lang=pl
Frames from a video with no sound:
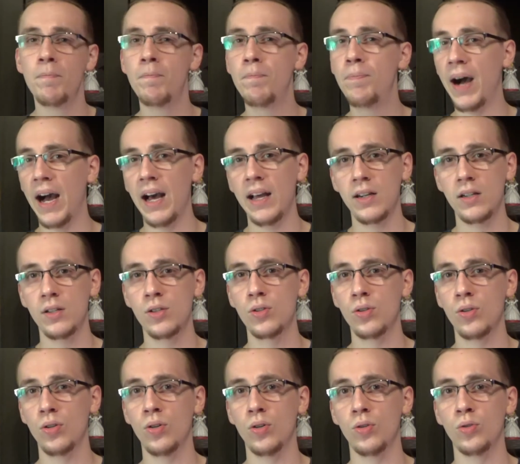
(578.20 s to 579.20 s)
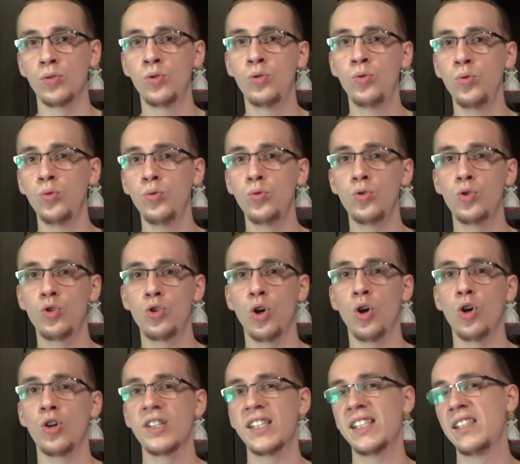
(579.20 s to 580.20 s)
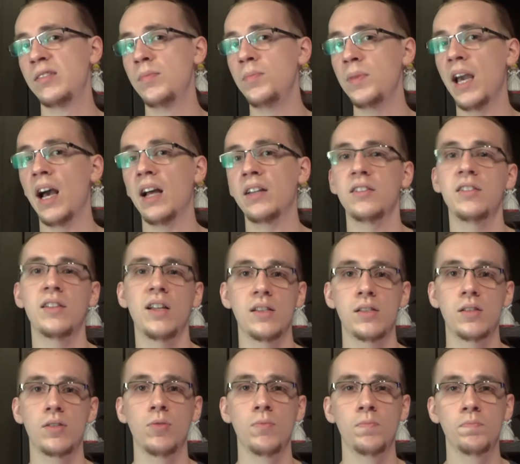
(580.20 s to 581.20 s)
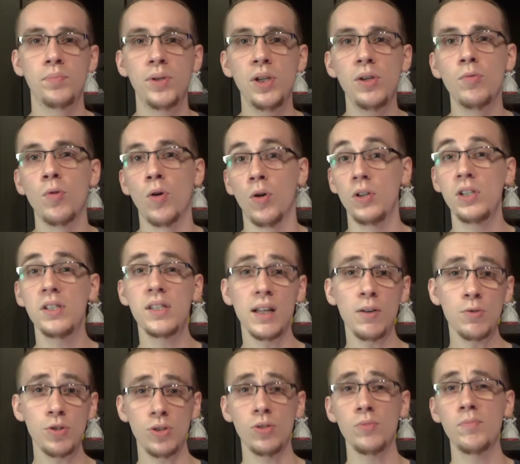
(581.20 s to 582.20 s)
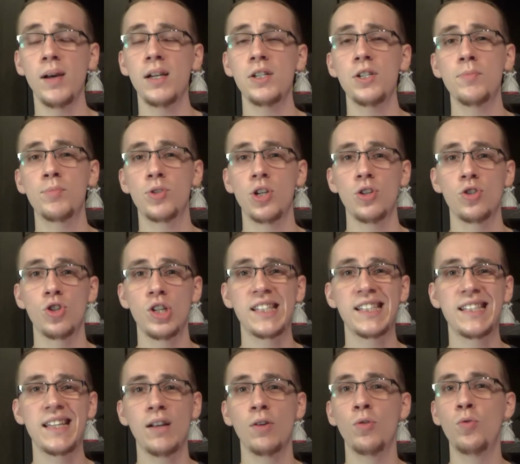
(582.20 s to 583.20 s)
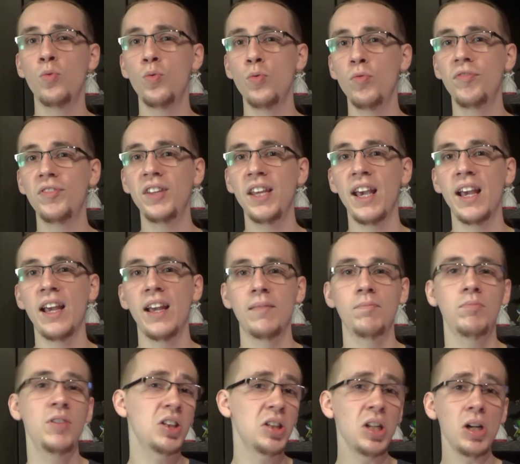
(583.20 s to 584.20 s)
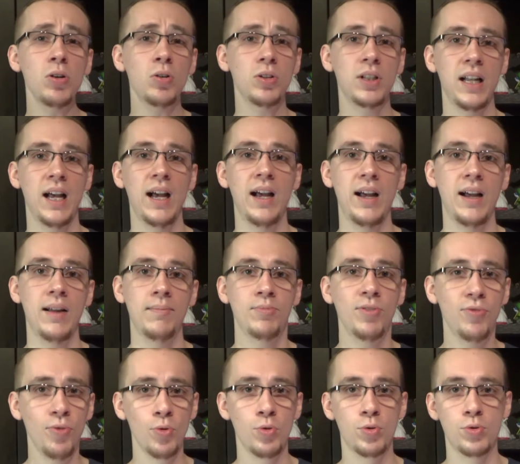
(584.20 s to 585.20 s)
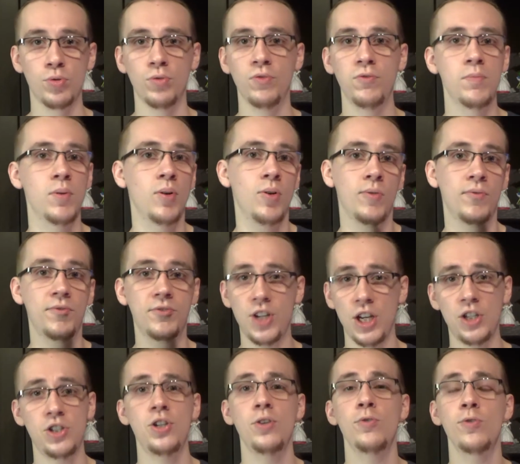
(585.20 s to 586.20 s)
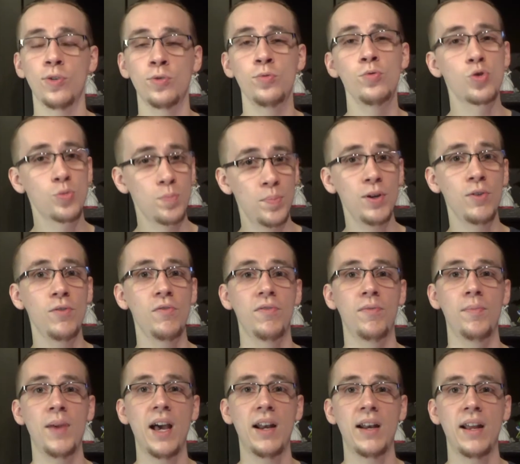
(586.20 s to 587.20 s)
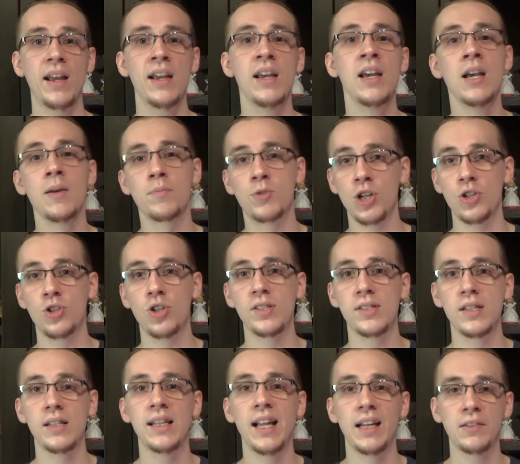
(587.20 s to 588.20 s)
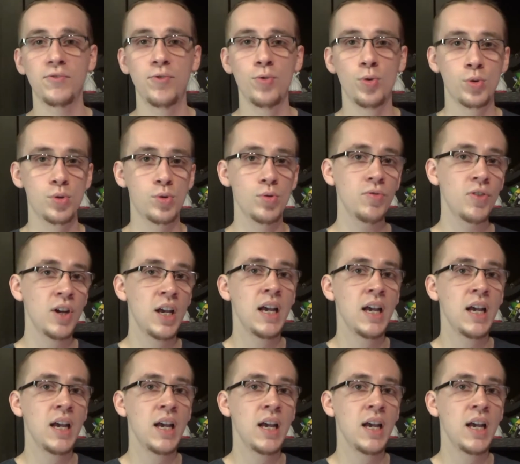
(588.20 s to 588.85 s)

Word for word: bardzo dużo zmian nastąpiło i stał się on bardziej przejrzysty głównie nie tylko dla twórców, bo wcześniej on już był w miarę przejrzysty dla twórców,